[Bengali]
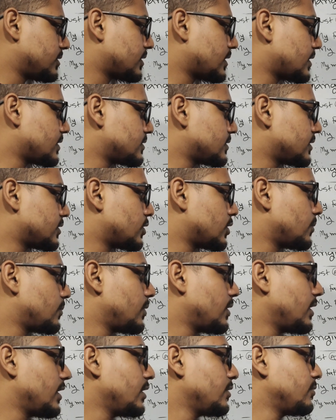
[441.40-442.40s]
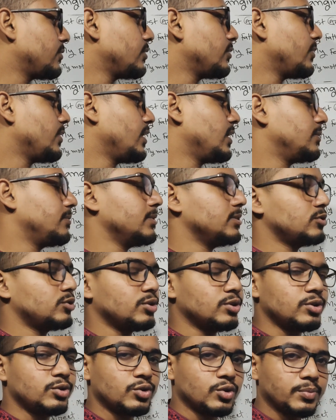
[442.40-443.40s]
সে কাজটা করব ইফ ইউ হেল্প
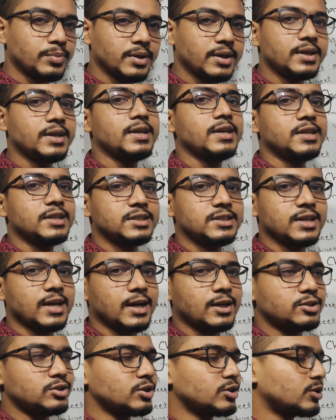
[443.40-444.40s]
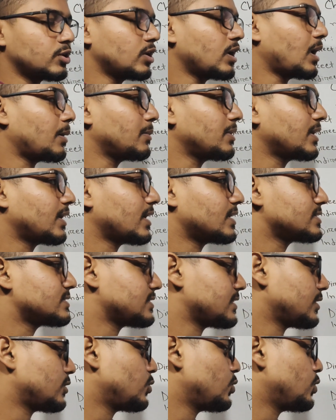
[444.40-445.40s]
যদি তুমি সাহায্য করো আমি
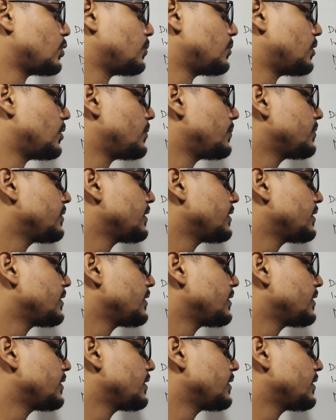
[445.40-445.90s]
কাজটা করব